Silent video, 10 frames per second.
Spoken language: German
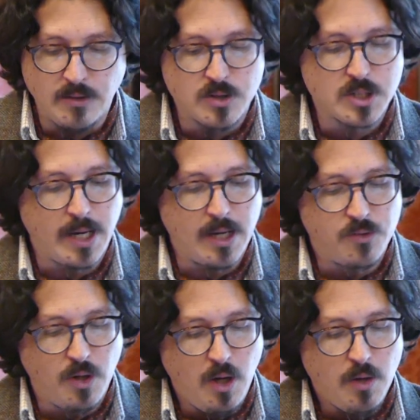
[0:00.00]

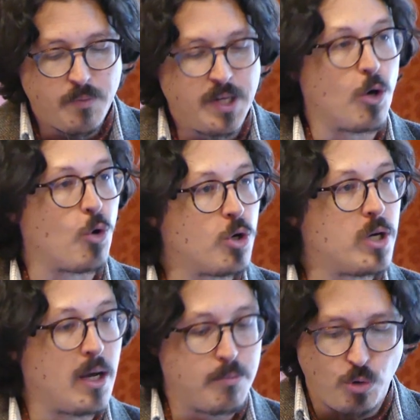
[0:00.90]
Endzeit wie der
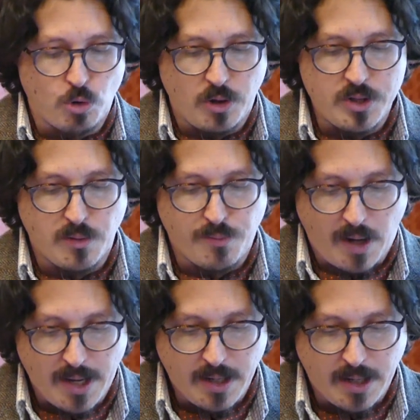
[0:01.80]
Rückgang bürgerlicher
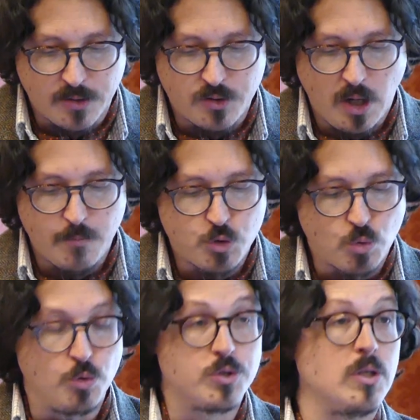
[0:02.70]
Freiheit
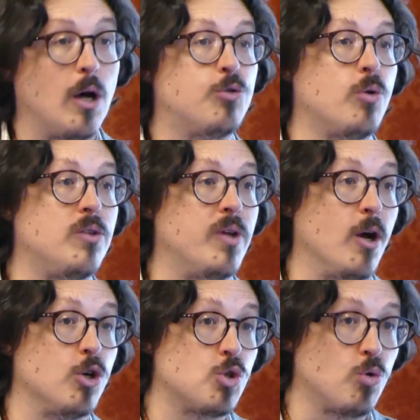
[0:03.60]
zugunsten
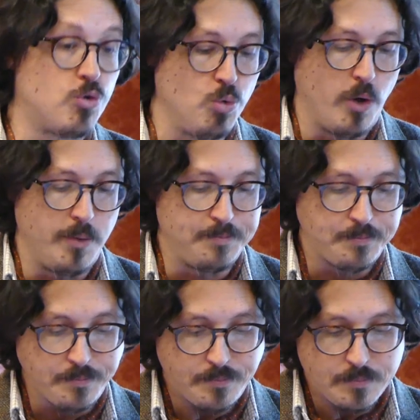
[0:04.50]
autoritärer Strukturen.
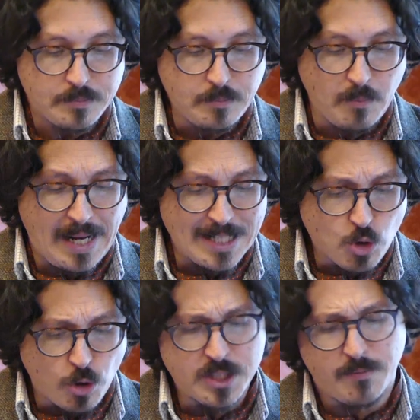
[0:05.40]

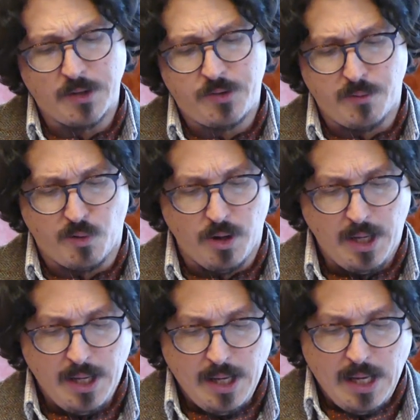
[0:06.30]
Als Konservativer
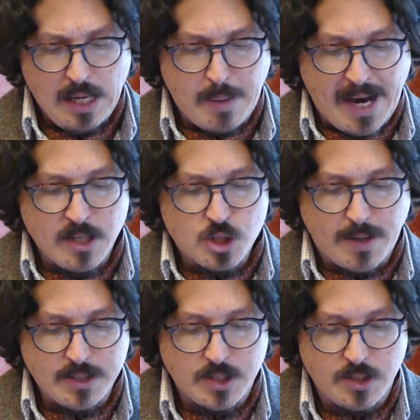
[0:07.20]
im
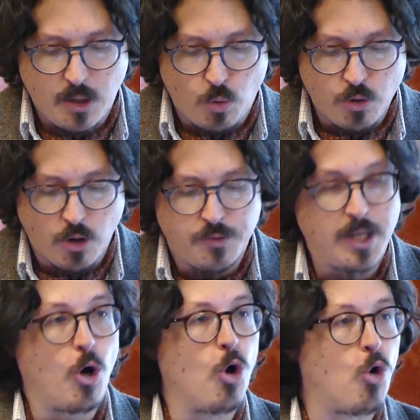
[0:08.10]
21. Jahrhundert
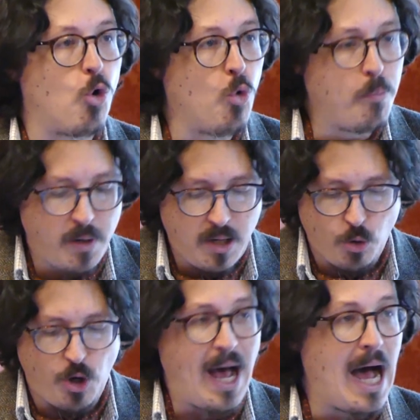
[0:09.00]
den Europa-
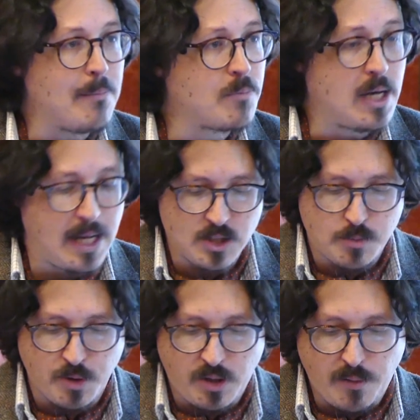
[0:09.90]
oder
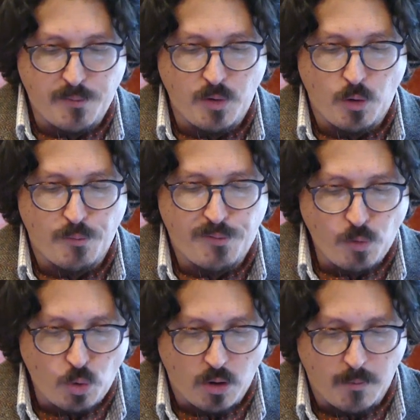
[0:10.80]
Abendlandsbegriff
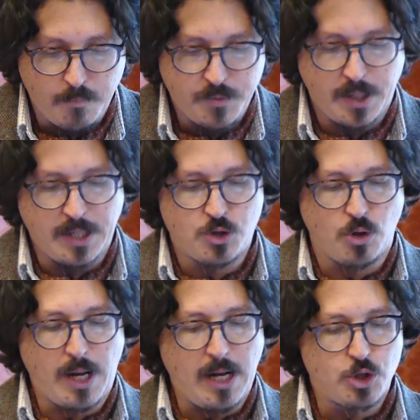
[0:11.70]
vor den
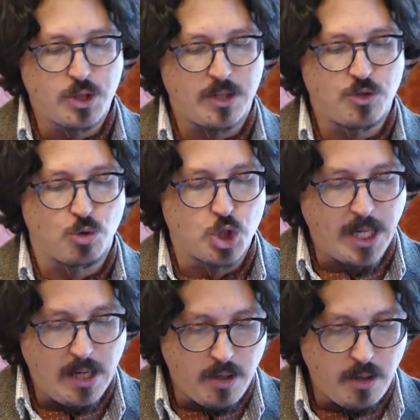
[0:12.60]
Nationalstaat zu
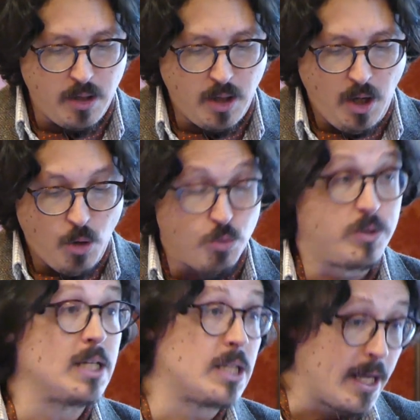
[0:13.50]
stellen,
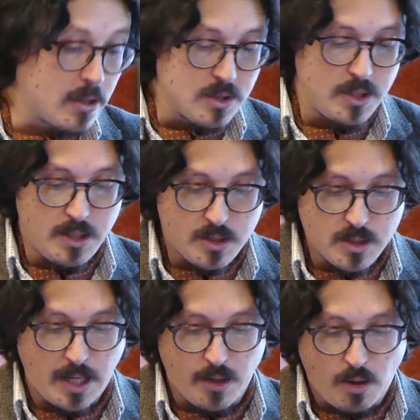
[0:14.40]
und das
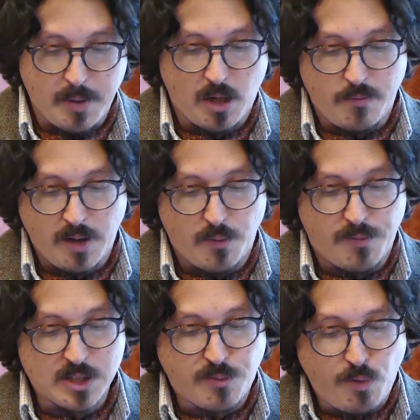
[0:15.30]
angesichts seiner mittlerweile
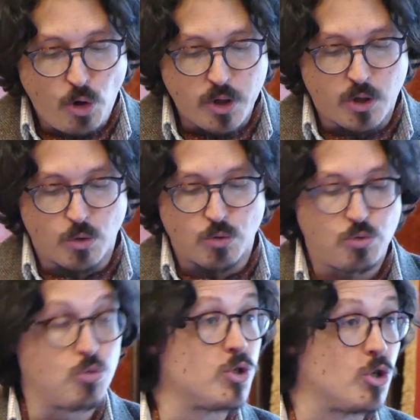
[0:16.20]
fast völligen
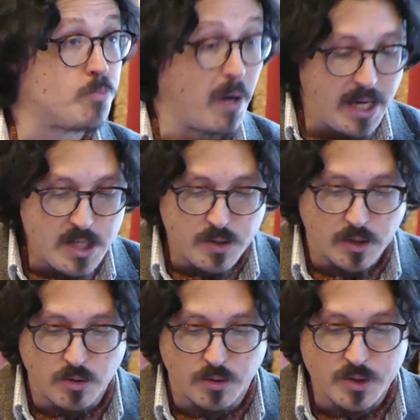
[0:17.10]
und durchaus
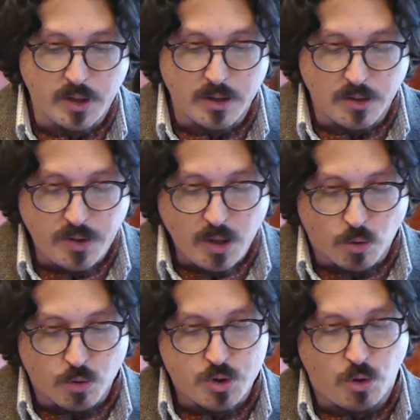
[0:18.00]
berechtigten
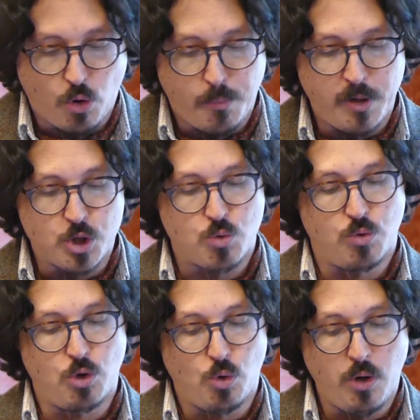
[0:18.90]
Diskreditierung durch die Europäische
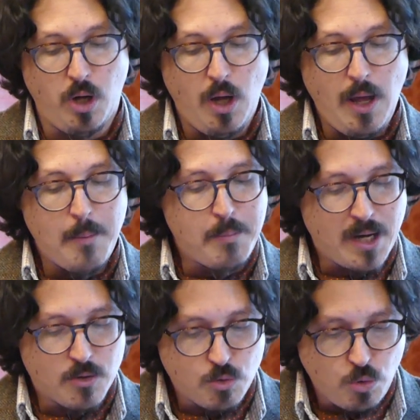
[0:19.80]
Union
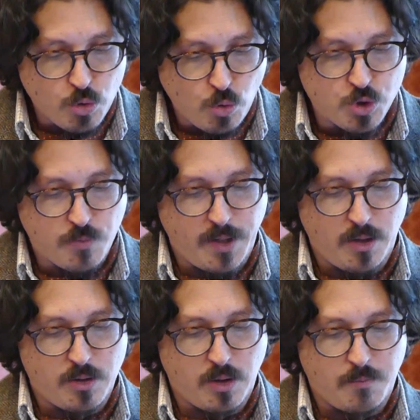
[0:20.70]
mag kurios
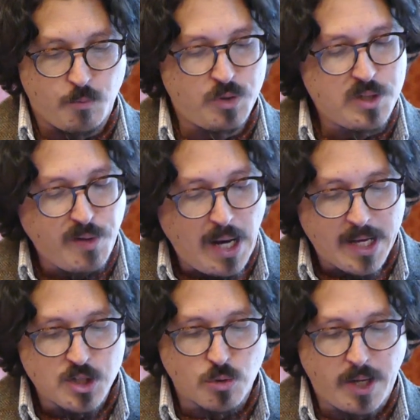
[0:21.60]
wirken und ist
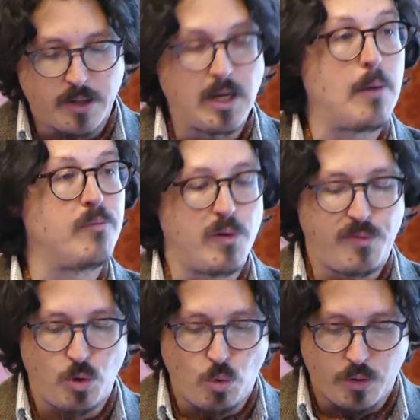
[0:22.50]
vielleicht sogar ein Kampf auf
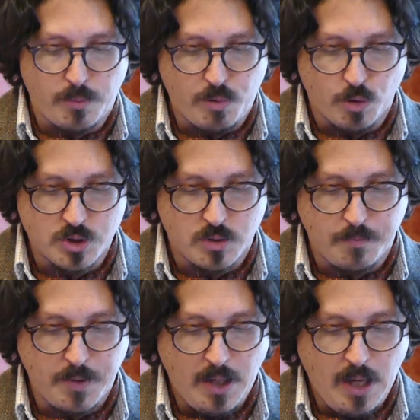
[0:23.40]
verlorenen Posten.
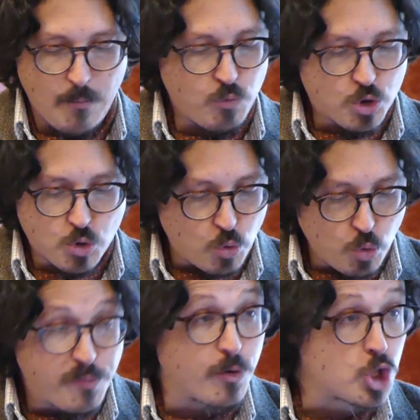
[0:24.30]
Nur so
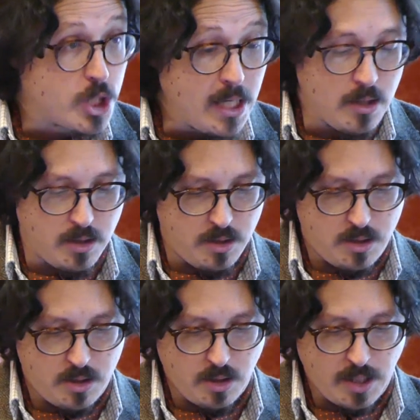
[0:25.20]
gut verstehe
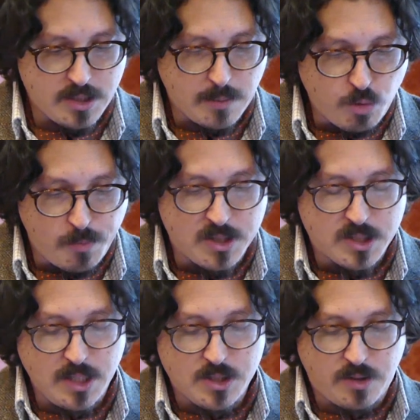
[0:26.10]
ich, als ein
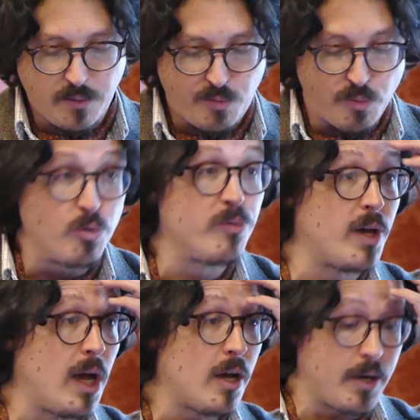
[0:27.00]
Publizist, der vor fünf
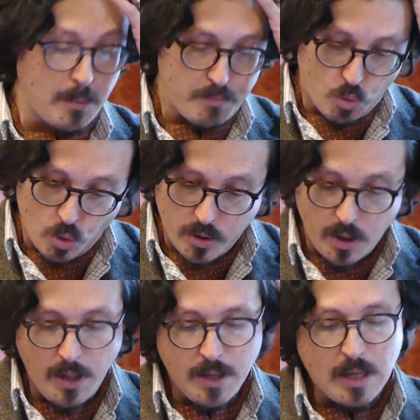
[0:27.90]
Jahren nach Polen
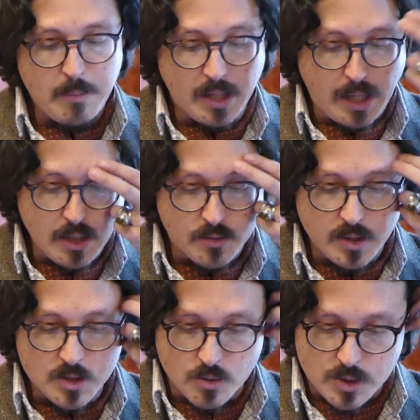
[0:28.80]
emigriert
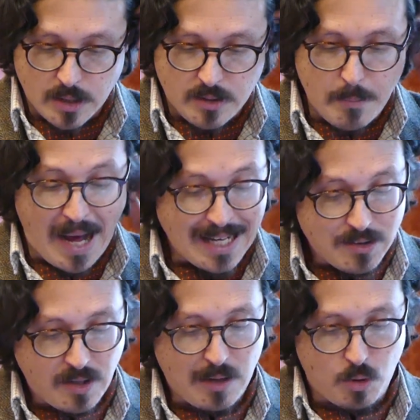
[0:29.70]
ist und seitdem
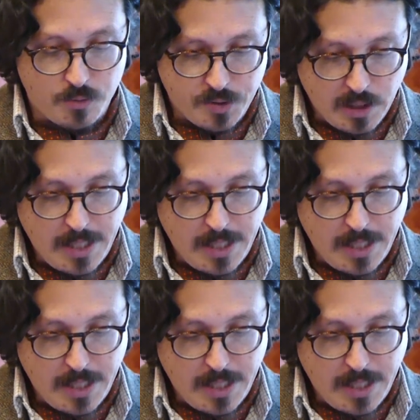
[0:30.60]
andauernd die